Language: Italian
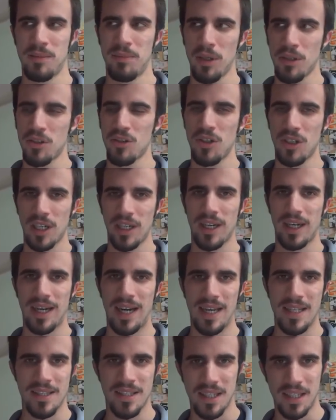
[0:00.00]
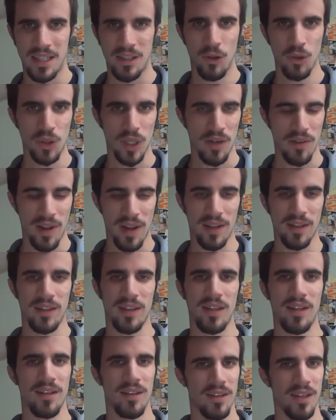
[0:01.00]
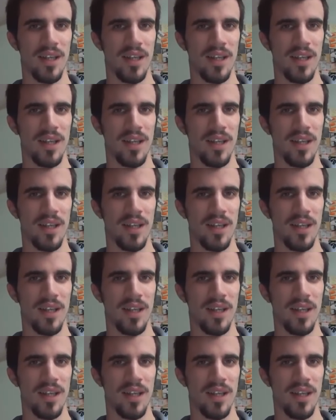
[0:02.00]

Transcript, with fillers: poi ci sono anche ragazzi oltre i 20